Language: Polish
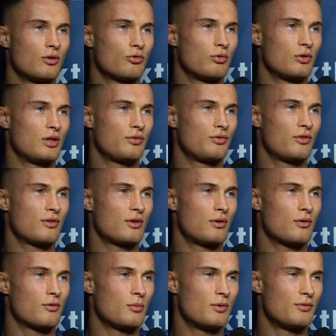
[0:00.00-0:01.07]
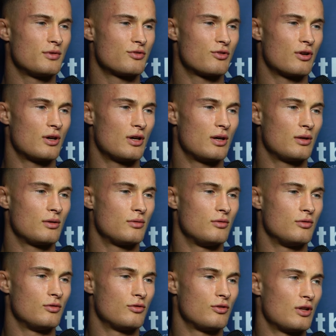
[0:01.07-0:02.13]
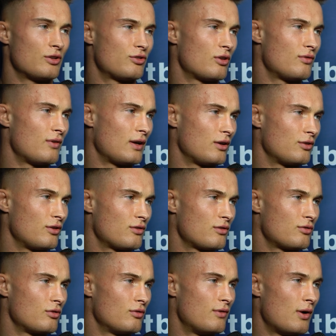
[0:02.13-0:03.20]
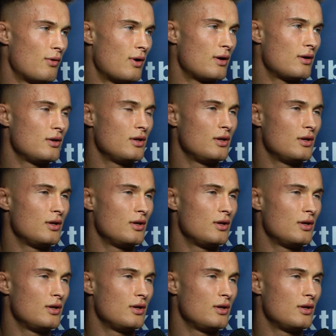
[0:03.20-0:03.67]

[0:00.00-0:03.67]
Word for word: doszły te wszystkie rozmowy, że, że nasza walka się skrzyżowała.